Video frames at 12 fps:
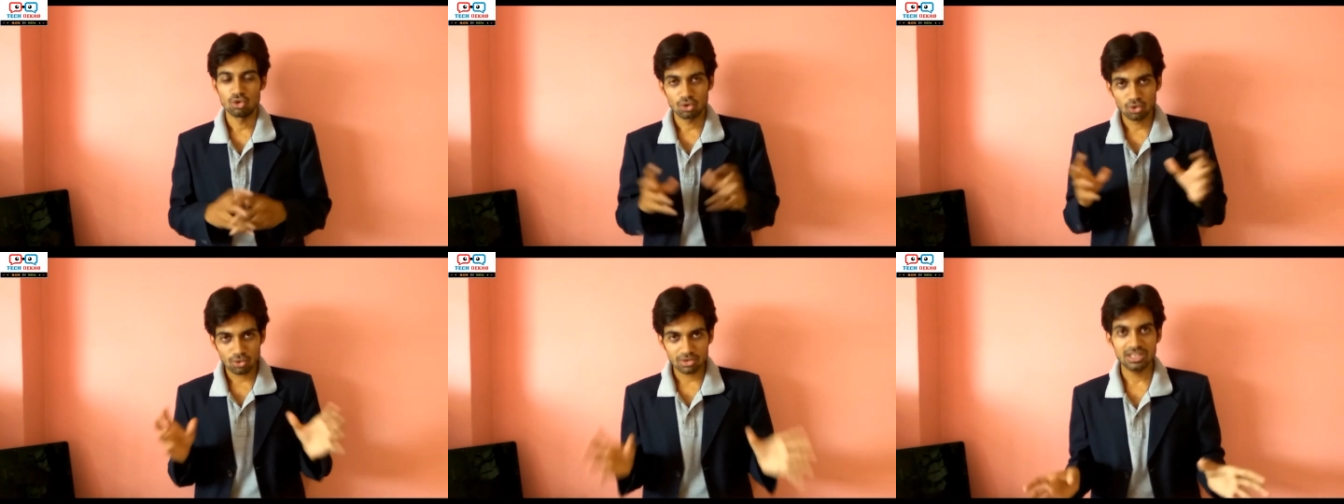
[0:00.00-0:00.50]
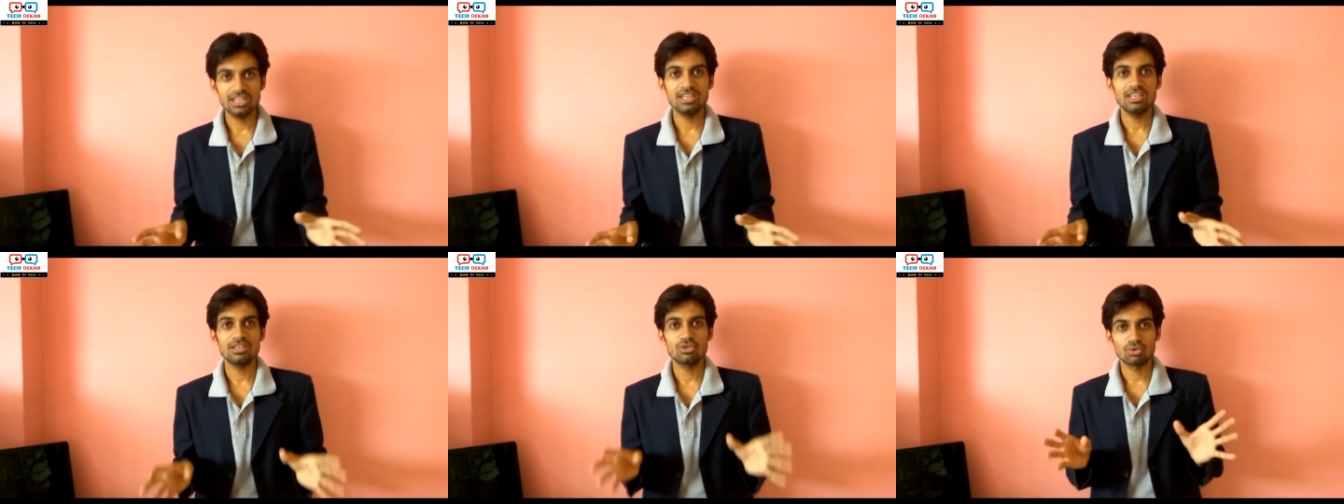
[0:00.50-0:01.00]
दोनों ही
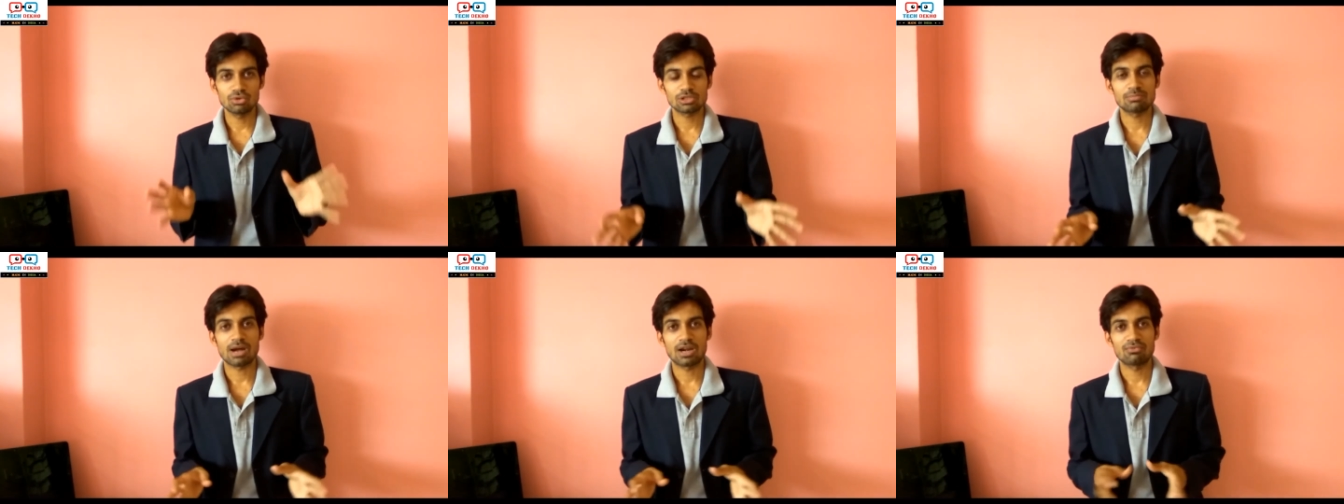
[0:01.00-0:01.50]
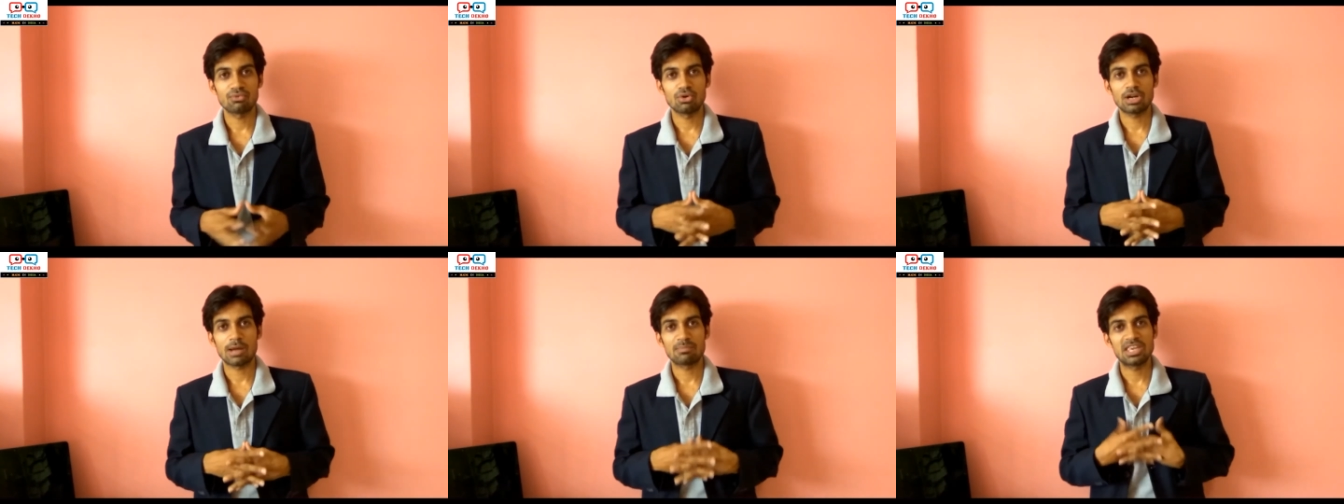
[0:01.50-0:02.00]
दोनों
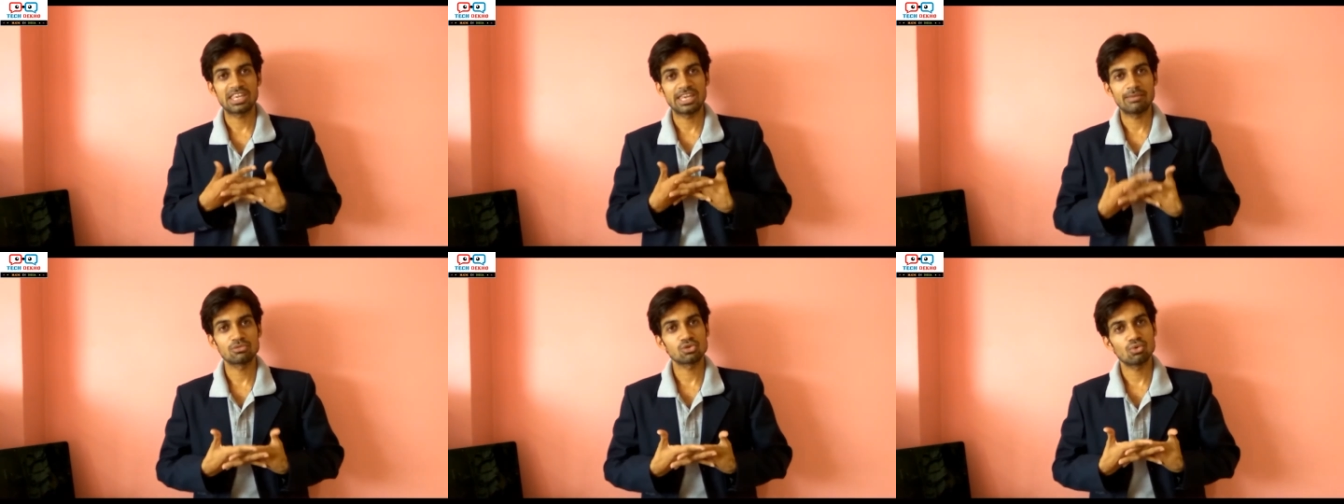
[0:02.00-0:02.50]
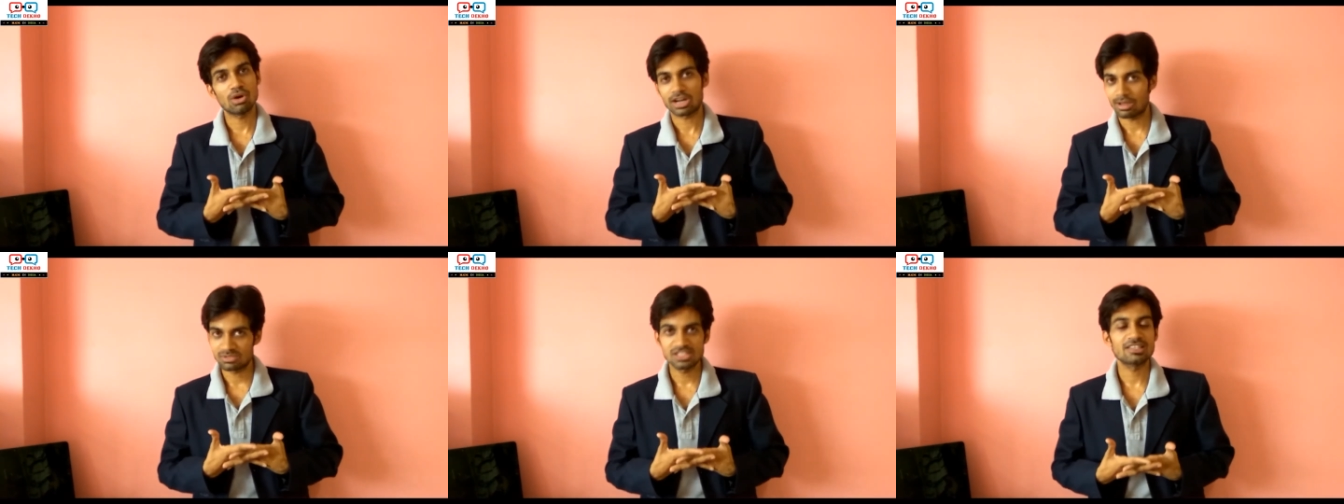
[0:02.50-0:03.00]
स्मार्टफोन आपके गेम्स को
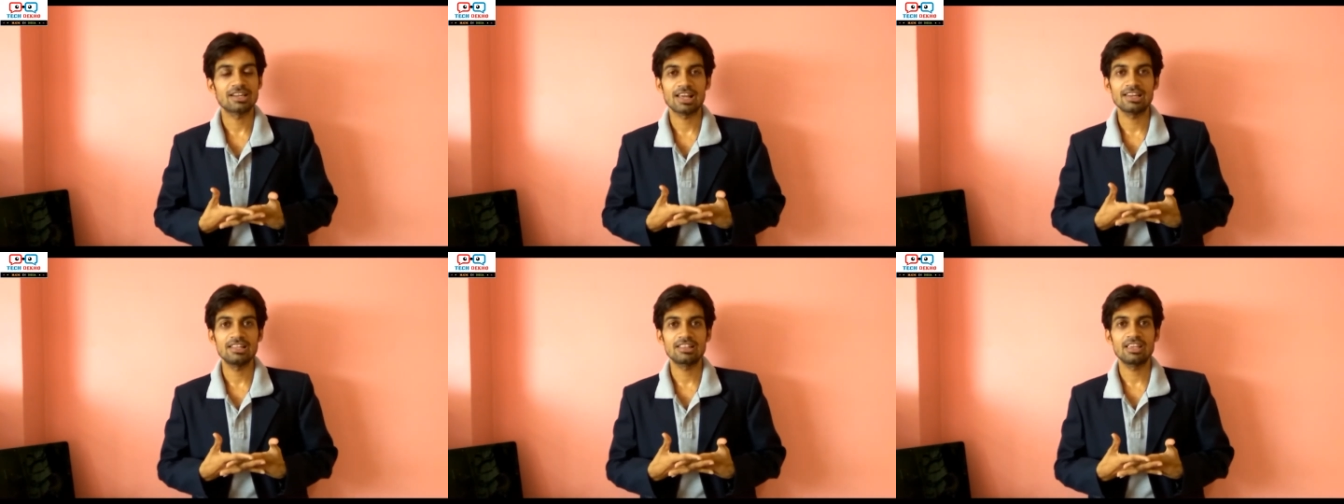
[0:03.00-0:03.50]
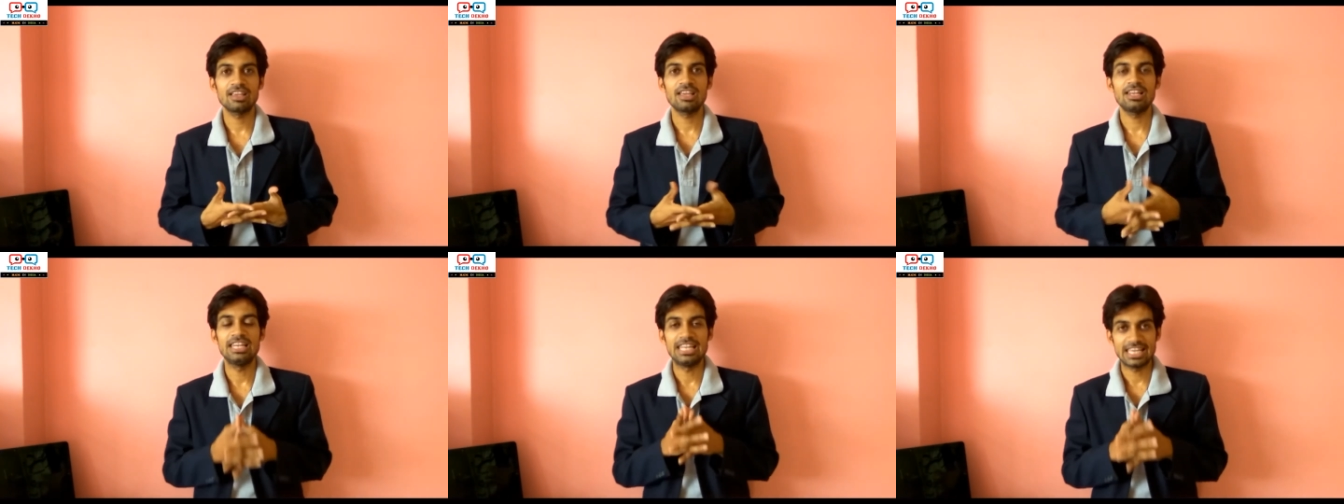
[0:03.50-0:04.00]
आराम से चला लेते
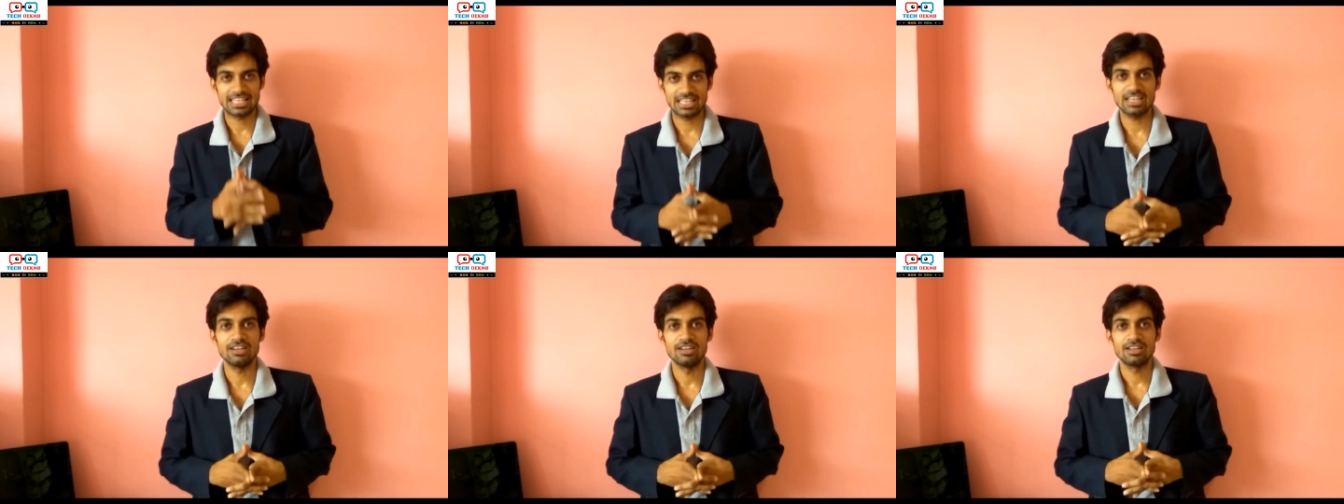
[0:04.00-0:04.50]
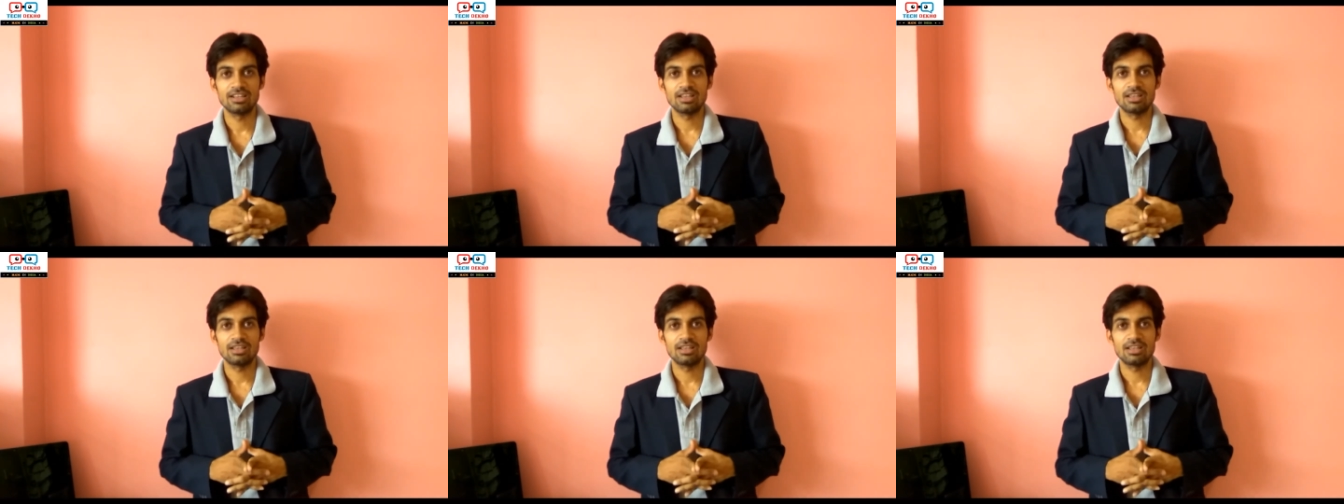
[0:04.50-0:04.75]
हैं लेकिन